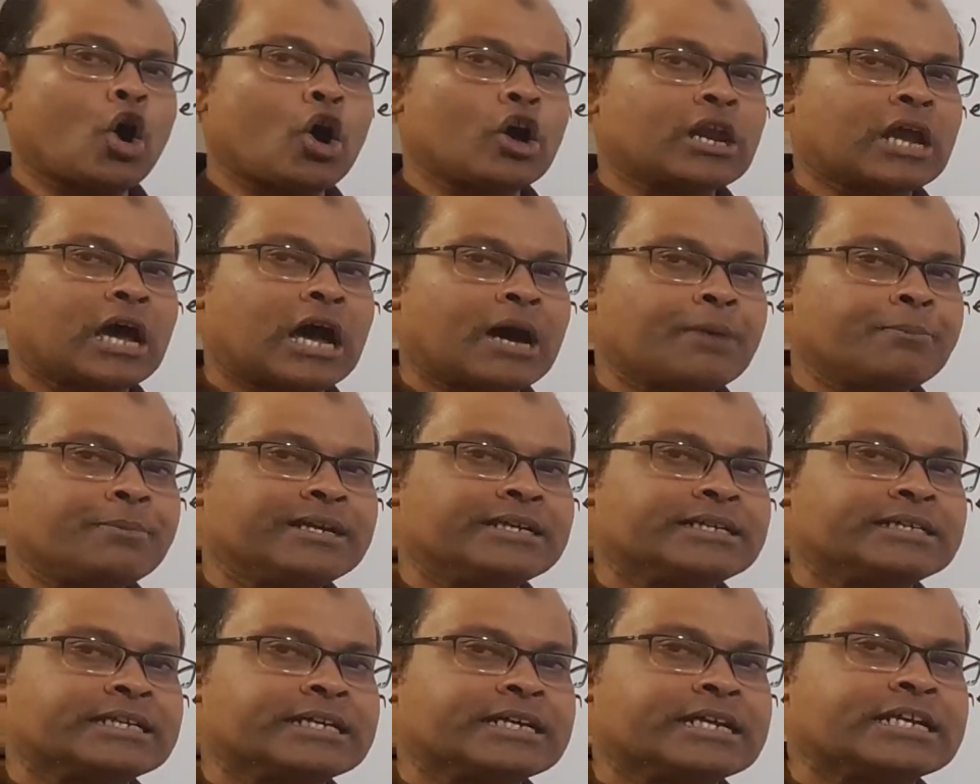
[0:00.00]
और हम
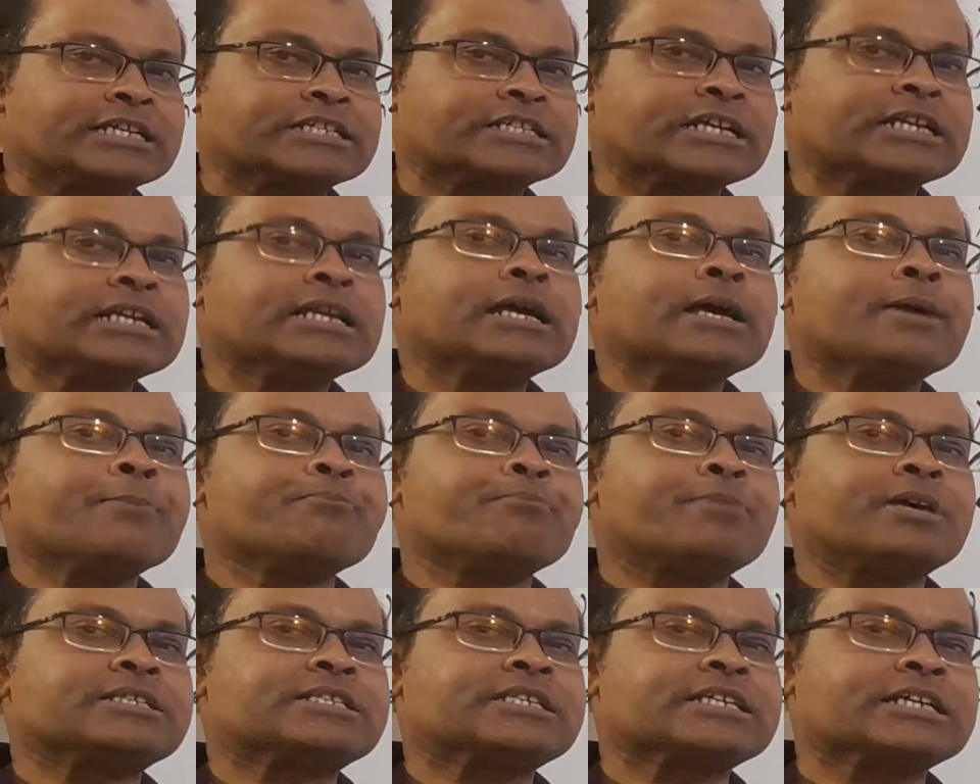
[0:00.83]
इंटीग्रेशन
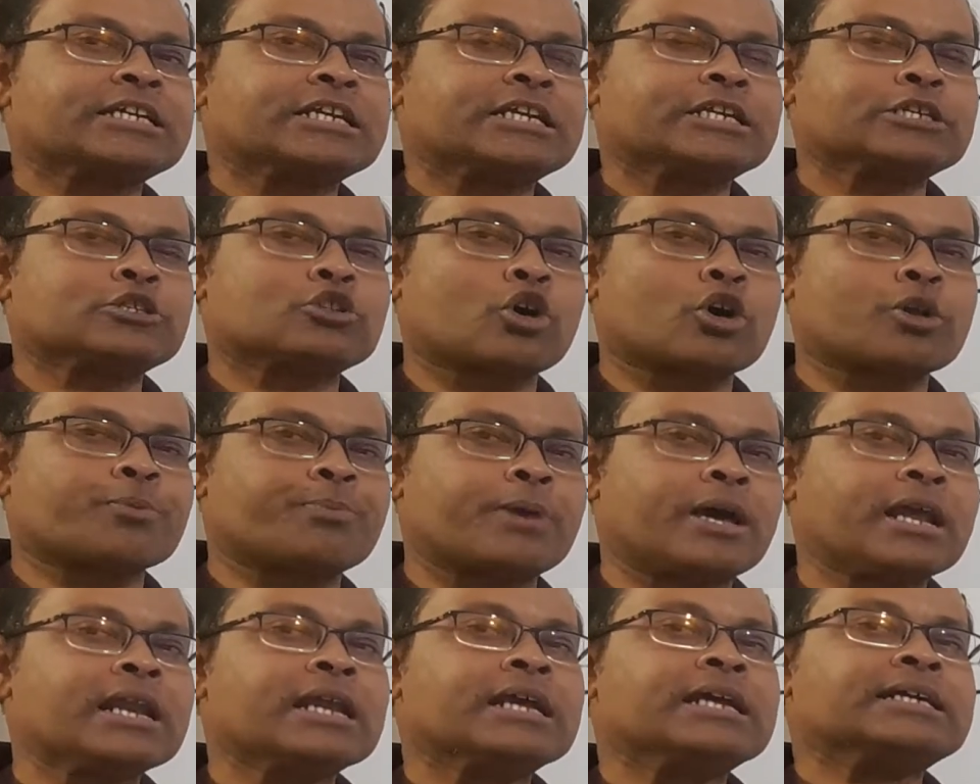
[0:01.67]
बेसिकली तौर
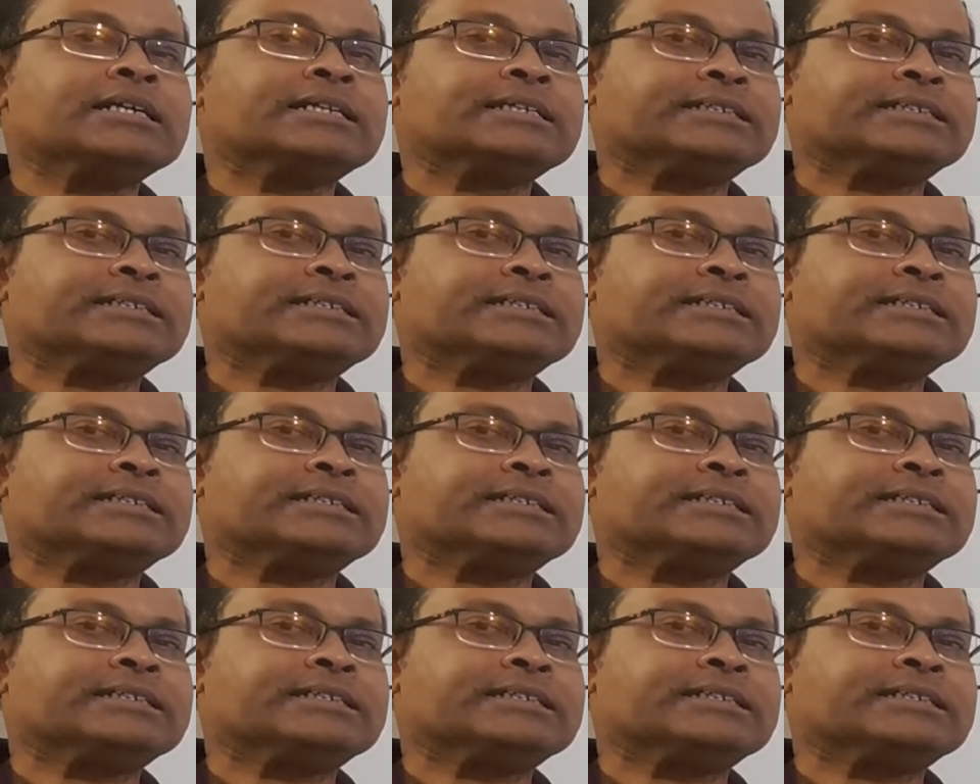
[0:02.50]
पर